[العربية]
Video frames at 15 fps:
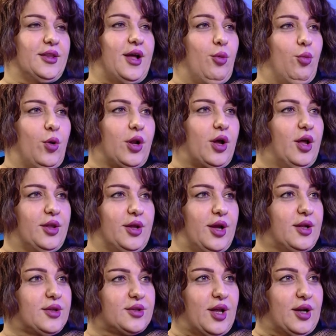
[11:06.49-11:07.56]
اول قضيه
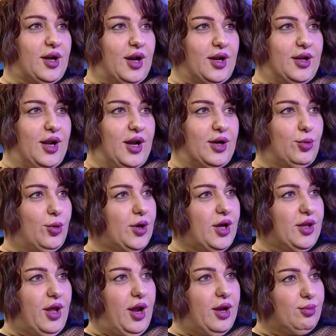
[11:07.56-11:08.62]
اتطرق لها هو
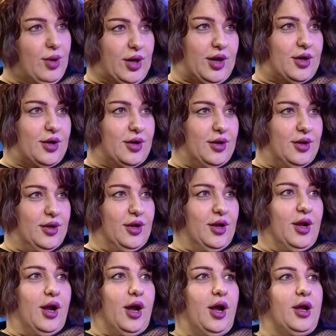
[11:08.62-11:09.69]
قضايا المراه
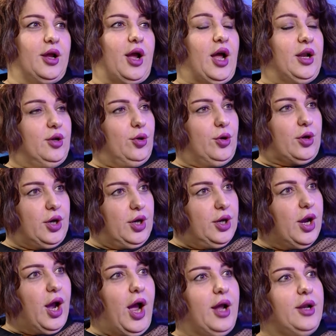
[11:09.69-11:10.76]
أي عن
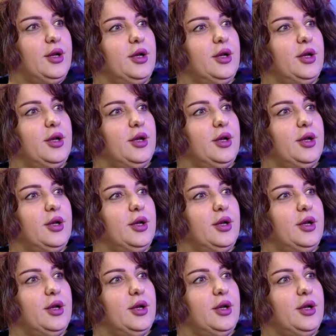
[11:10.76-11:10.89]
حريه عن